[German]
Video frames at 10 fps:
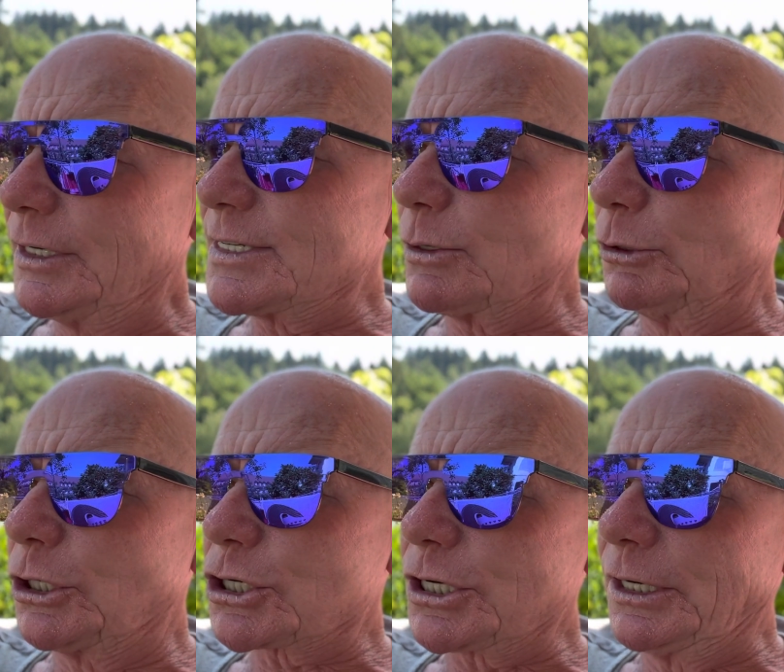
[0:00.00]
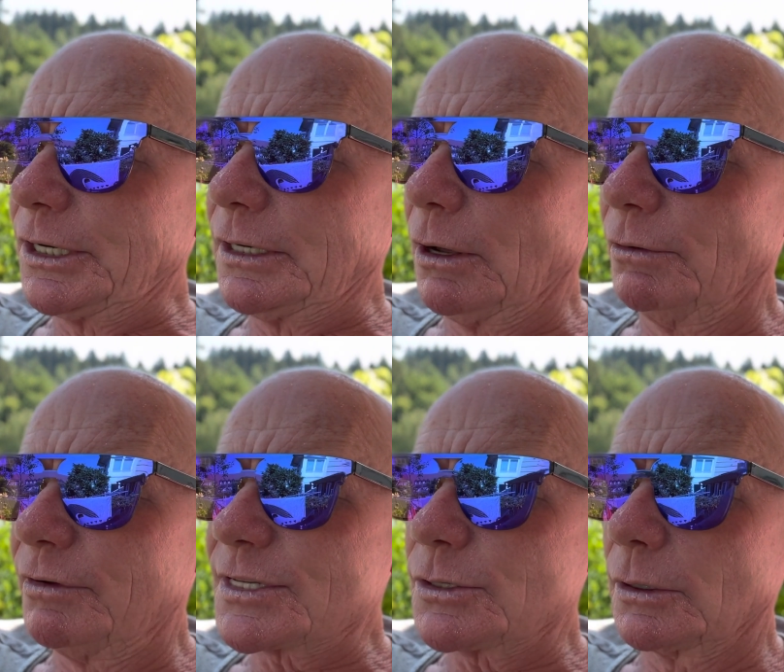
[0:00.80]
diese unterschiedlichen
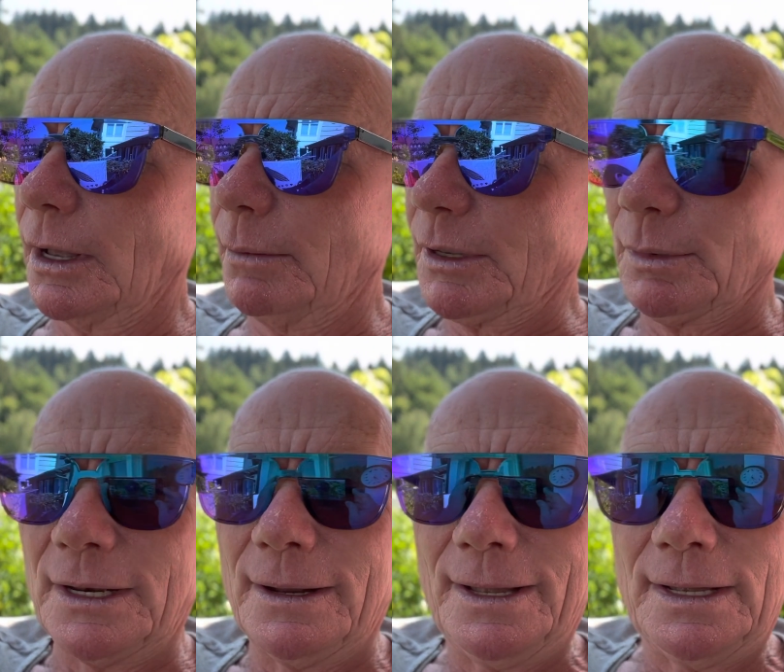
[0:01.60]
Auffassungen haben. Ich meine,